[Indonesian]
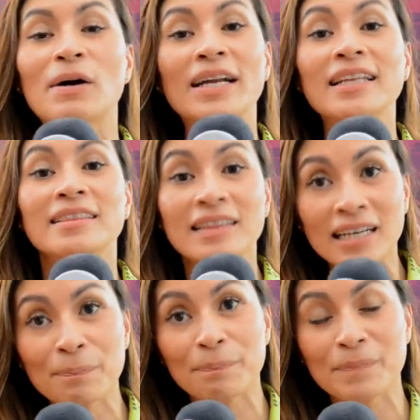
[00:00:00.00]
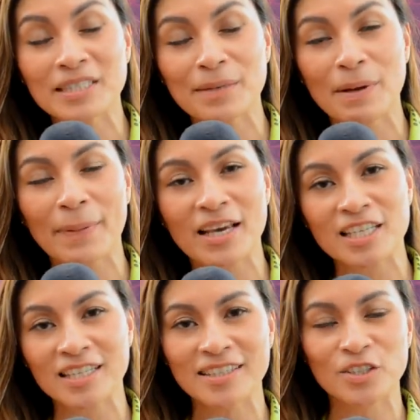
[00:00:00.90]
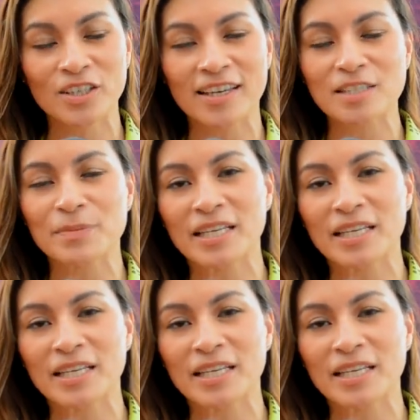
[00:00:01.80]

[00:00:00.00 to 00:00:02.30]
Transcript: uh, mau ada trip bersama Passion dan